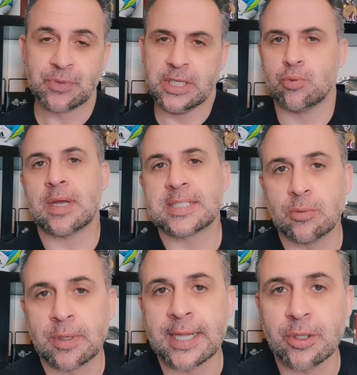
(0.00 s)
e no caso
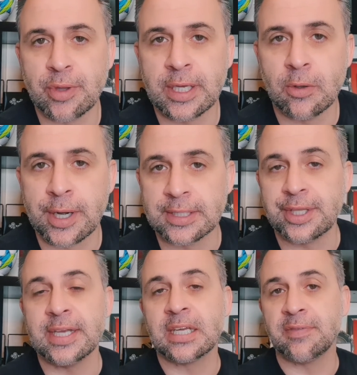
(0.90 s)
concreto que eu dei agora,
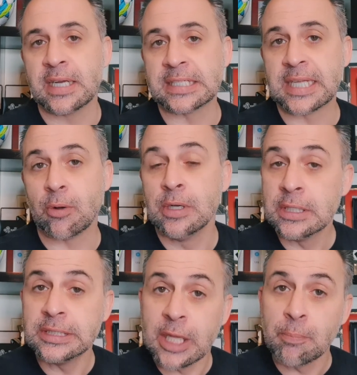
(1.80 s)
teria que haver cartão
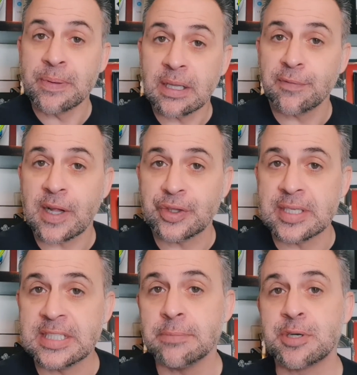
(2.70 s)
não pela falta em
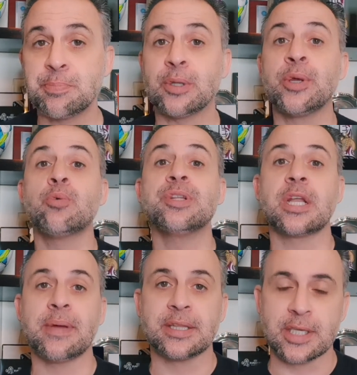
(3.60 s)
si, mas pelo
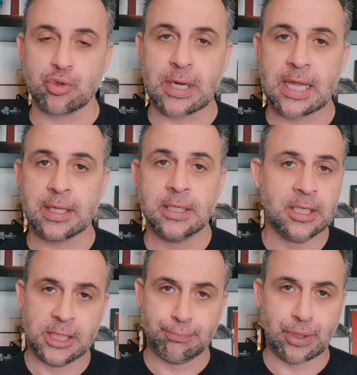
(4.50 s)
enquadramento da jogada,
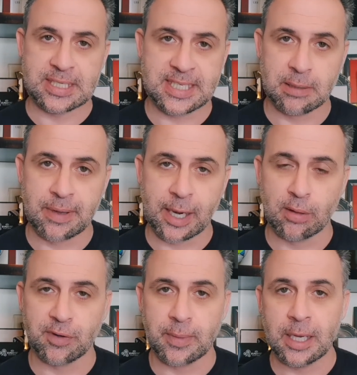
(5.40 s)
que poderia ser amarelo
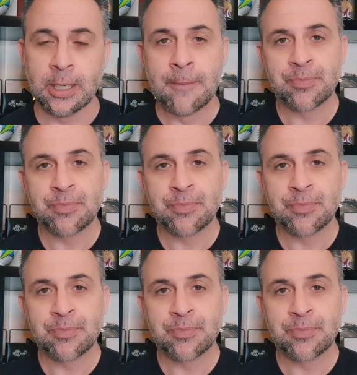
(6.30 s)
ou vermelho,